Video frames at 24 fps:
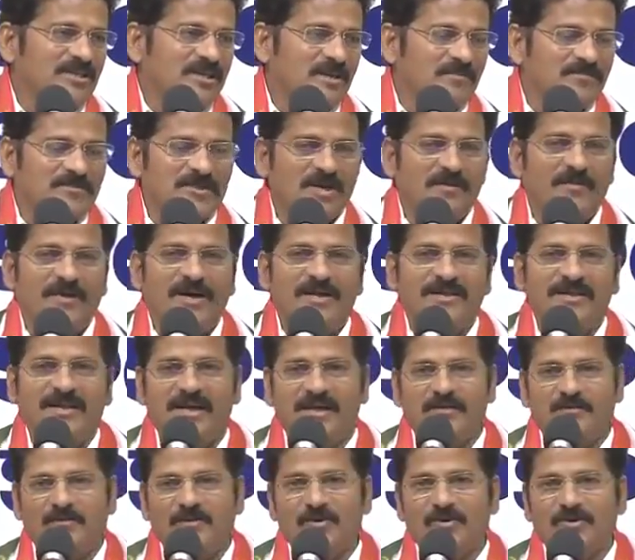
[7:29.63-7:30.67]
శంషాబాద్
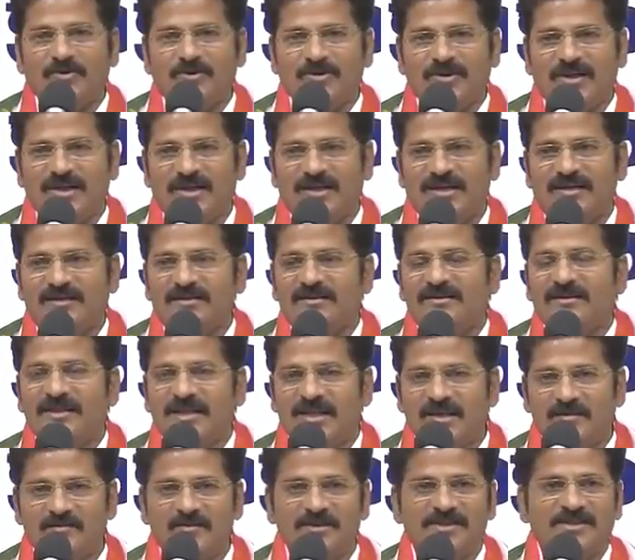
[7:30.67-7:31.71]
ఎయిర్పోర్ట్కి
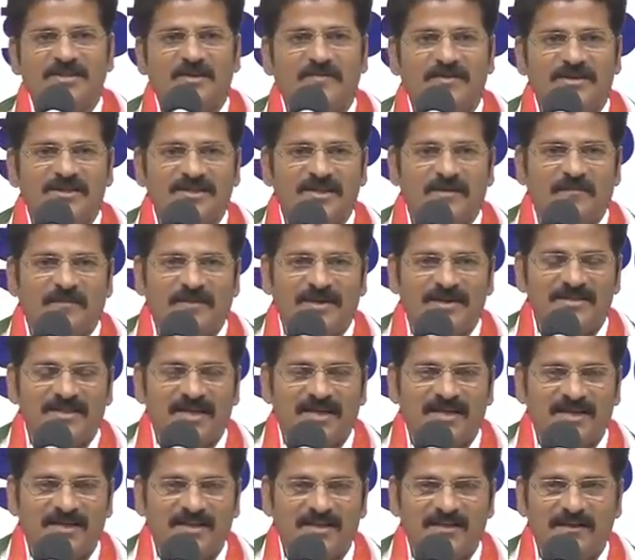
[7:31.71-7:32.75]
నిర్మిస్తామని చెప్పడం
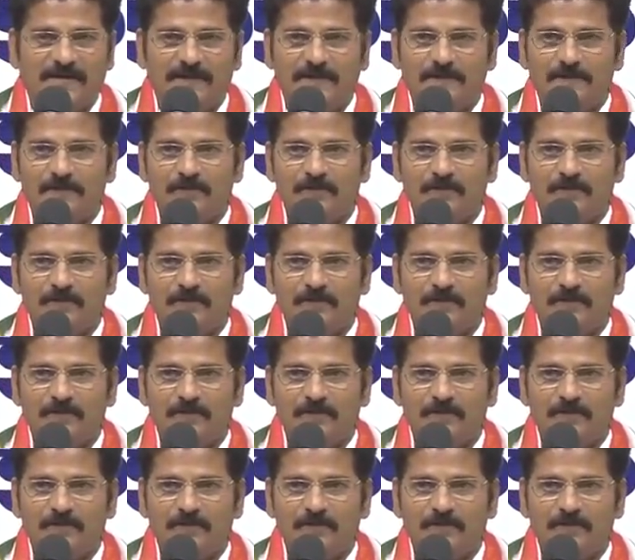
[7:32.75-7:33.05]
జరిగింది